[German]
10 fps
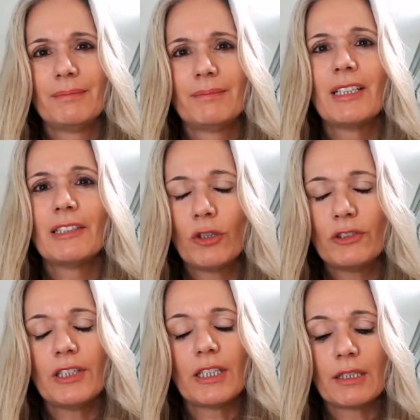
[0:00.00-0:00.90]
Das hört
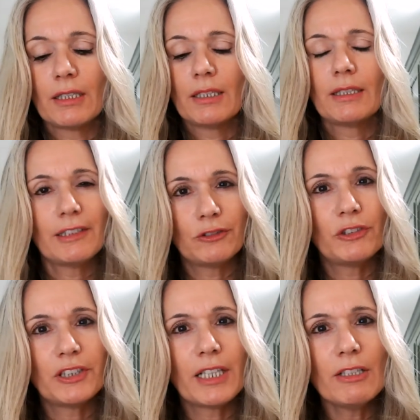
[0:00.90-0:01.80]
sich, das hört
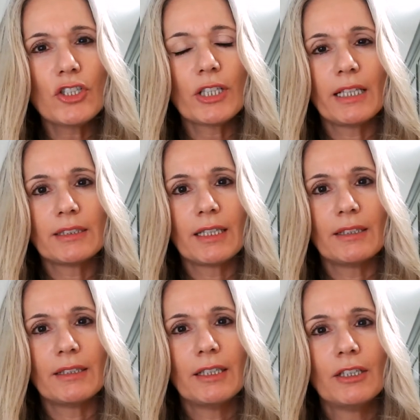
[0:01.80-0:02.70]
sich anstrengend an.
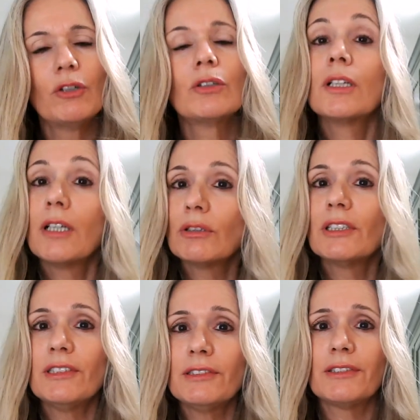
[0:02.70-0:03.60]
Und genau
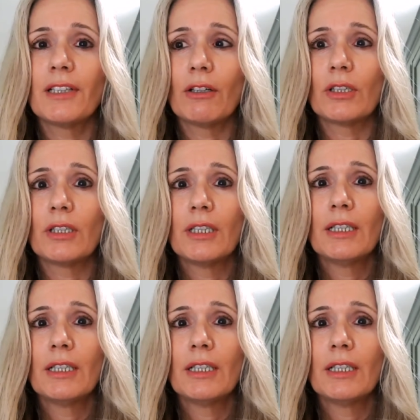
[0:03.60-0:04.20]
das ist es auch.